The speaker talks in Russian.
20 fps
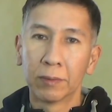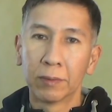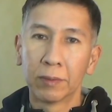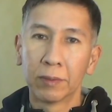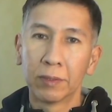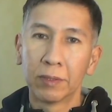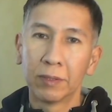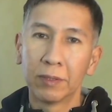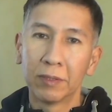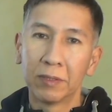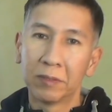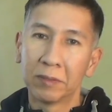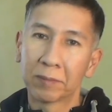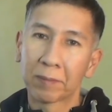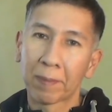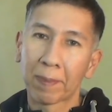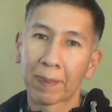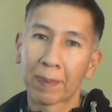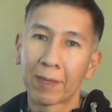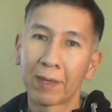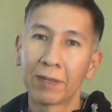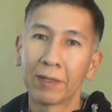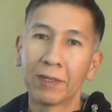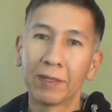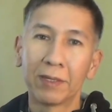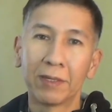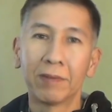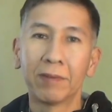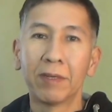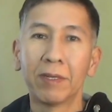И
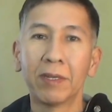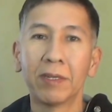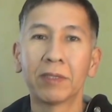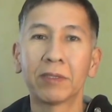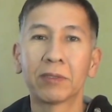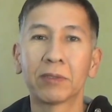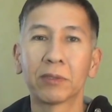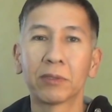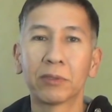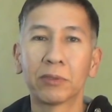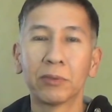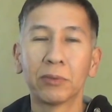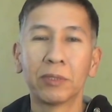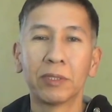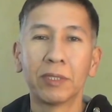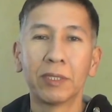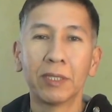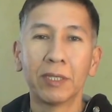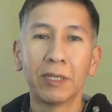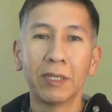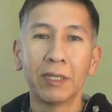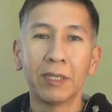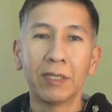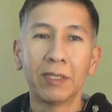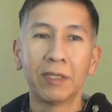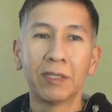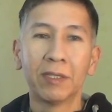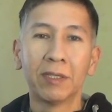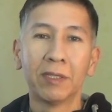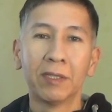когда говорят, что
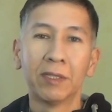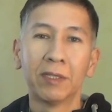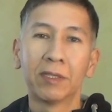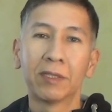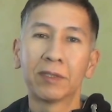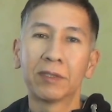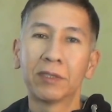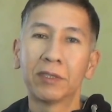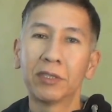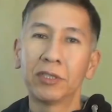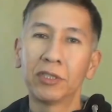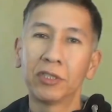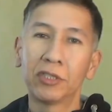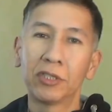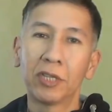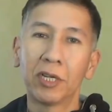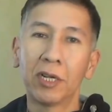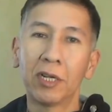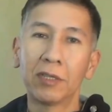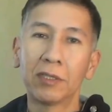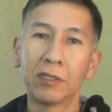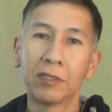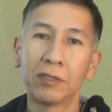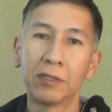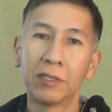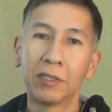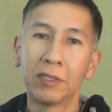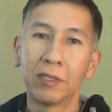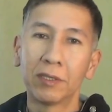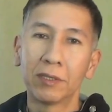судья защищает
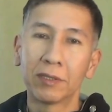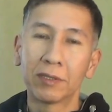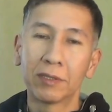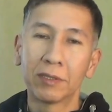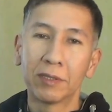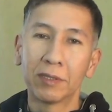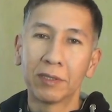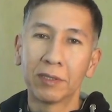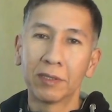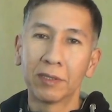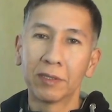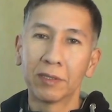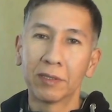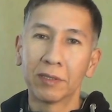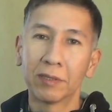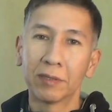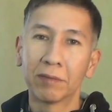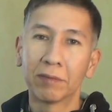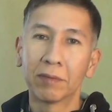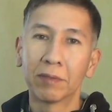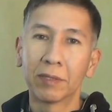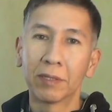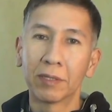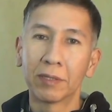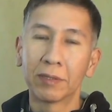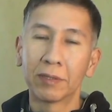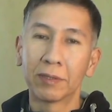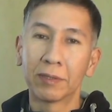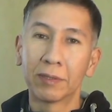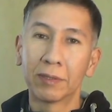интересы э,
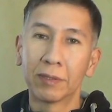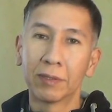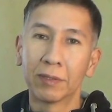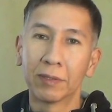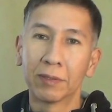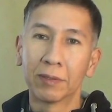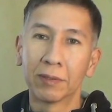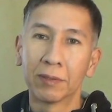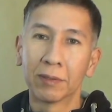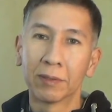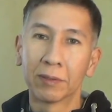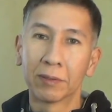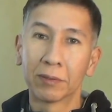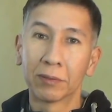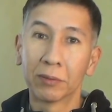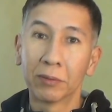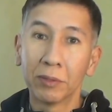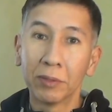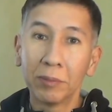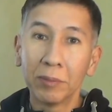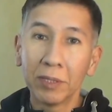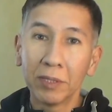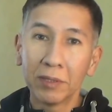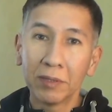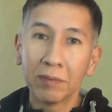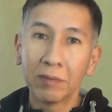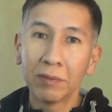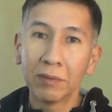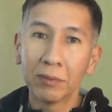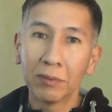власти. Но
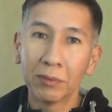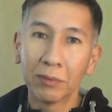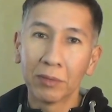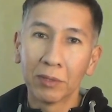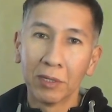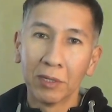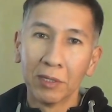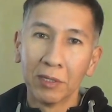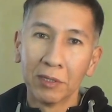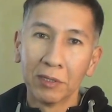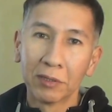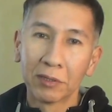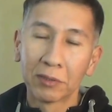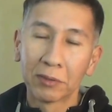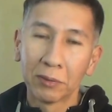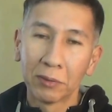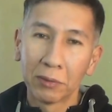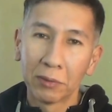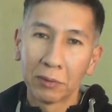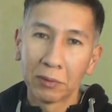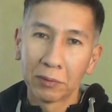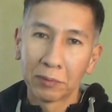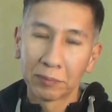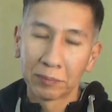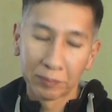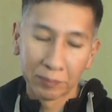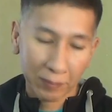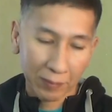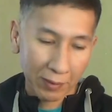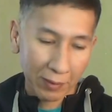имейте в виду, что
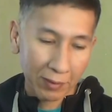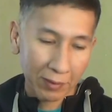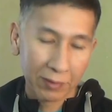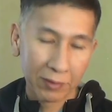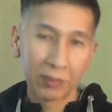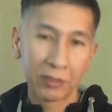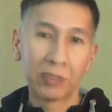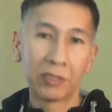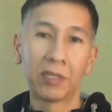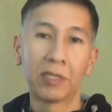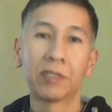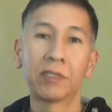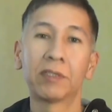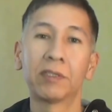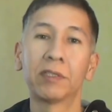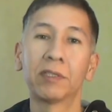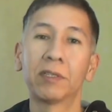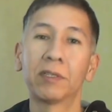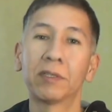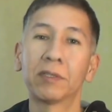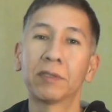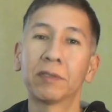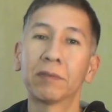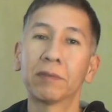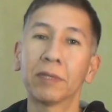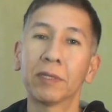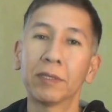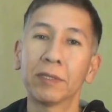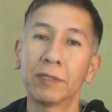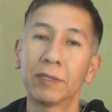э, защищать интересы
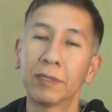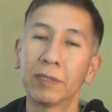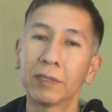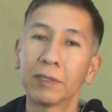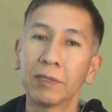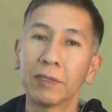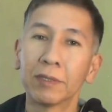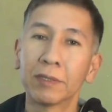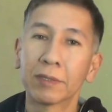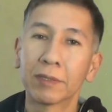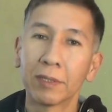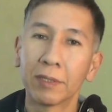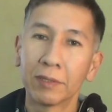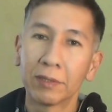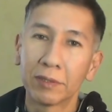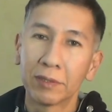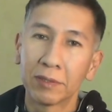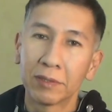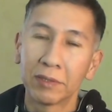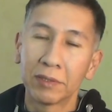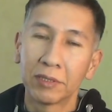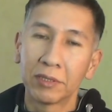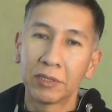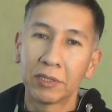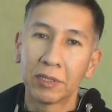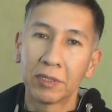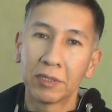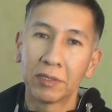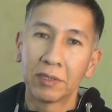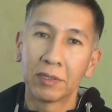власти, это не значит
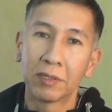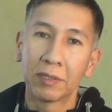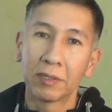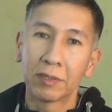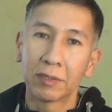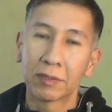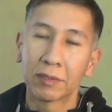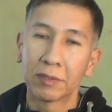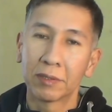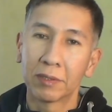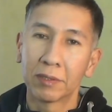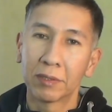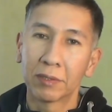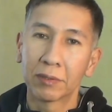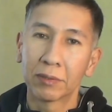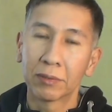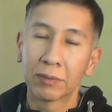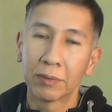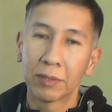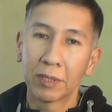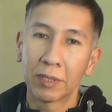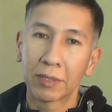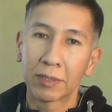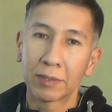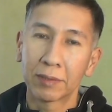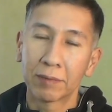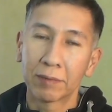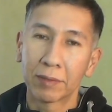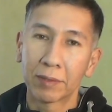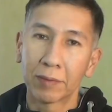защищать интересы
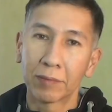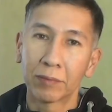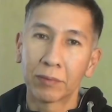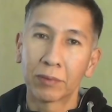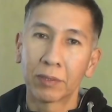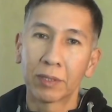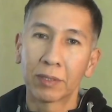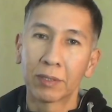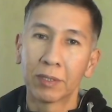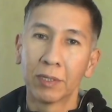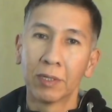государства, равно как